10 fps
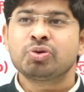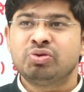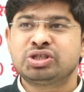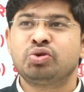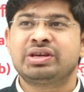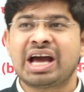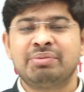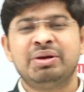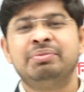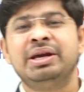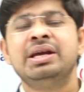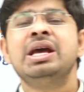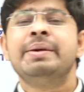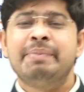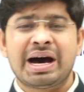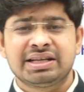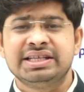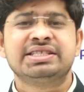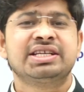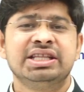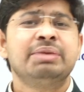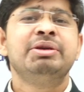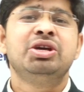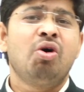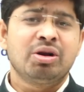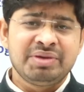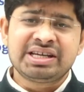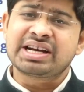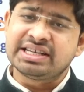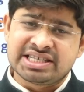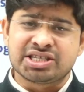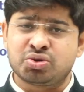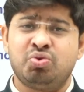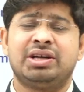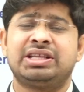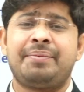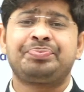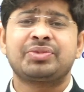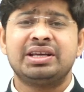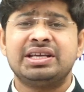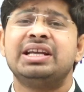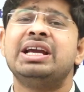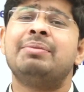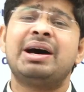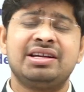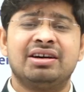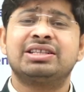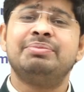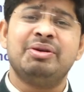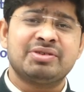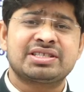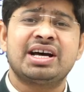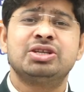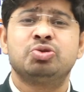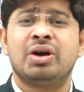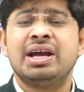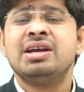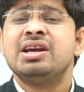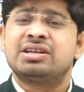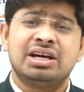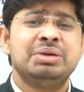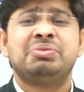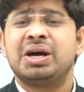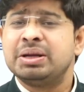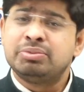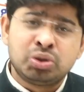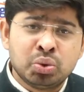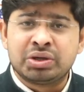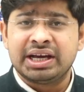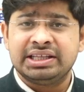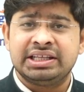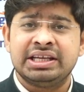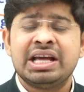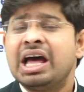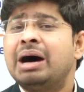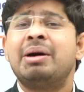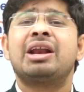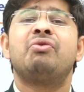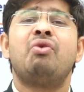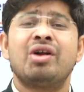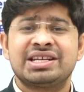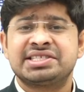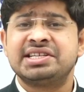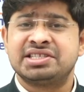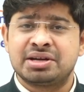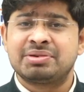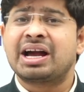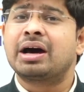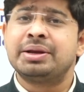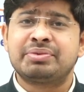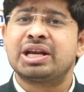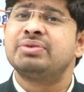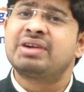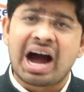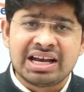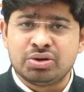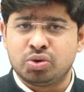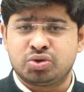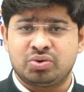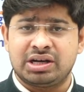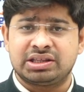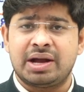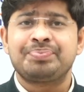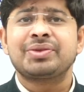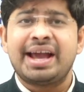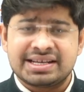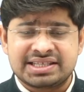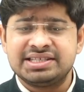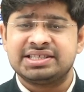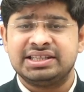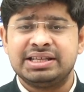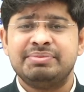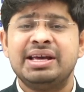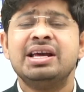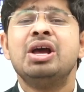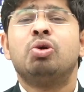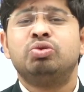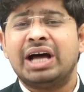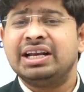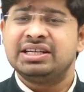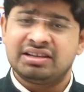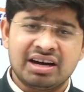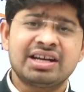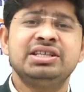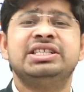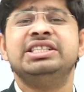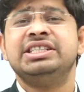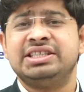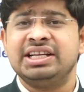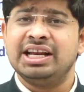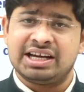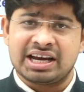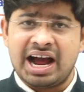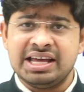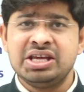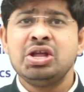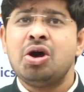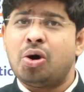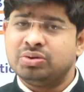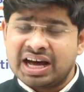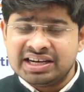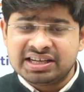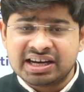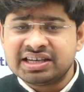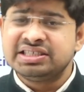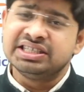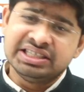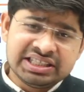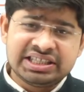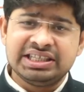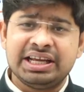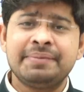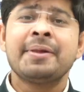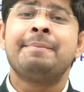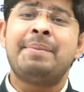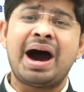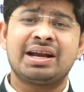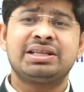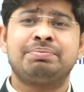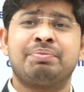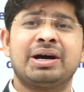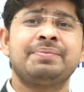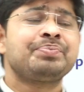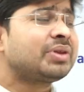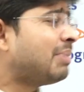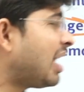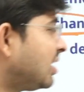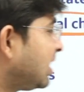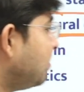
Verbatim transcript: उन्नीस भारत देश के अंदर में इकोनॉमिक क्राइसिस हुआ था यानी हमारी अर्थव्यवस्था जो है करीब करीब टूट गई थी हमारा फॉरेक्स रिजर्व करीब करीब खाली हो चुका था ऐसी स्थिति में उदारीकरण की नीति लेकर आई और उदारीकरण की नीति ने भारत पर भारत के